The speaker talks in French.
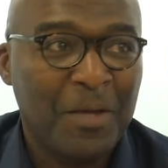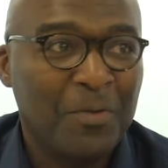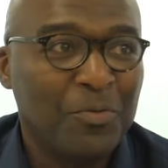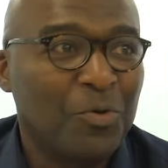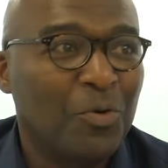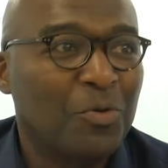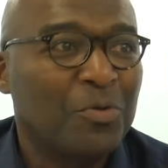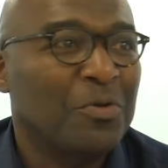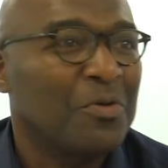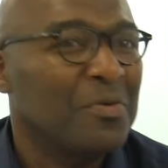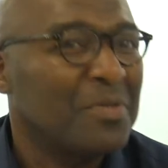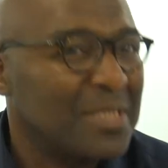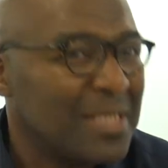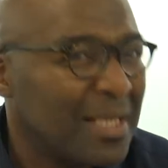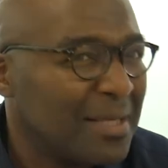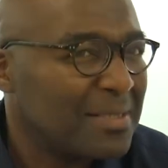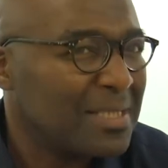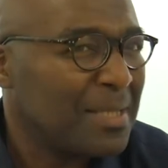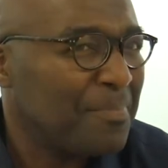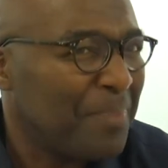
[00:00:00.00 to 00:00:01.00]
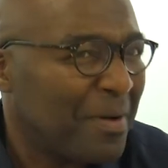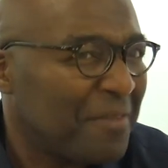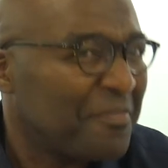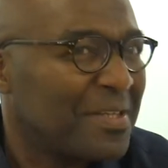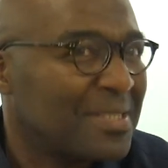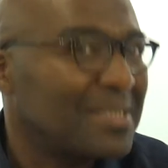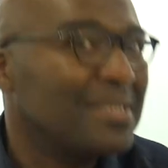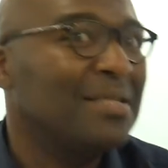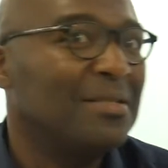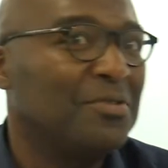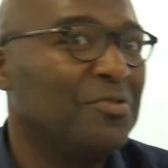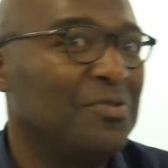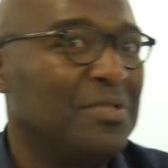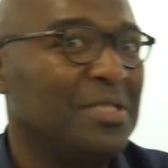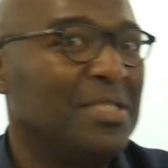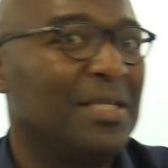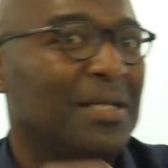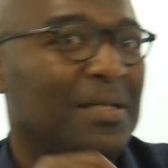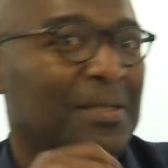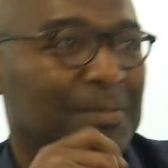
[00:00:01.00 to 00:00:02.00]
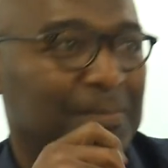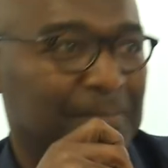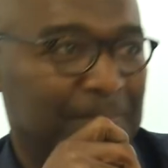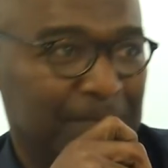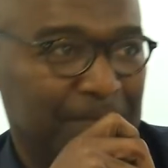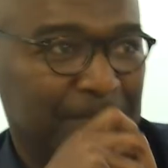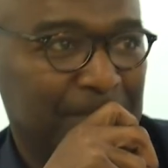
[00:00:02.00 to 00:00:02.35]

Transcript: Donc, euh, c'est pas facile de dire. Hein.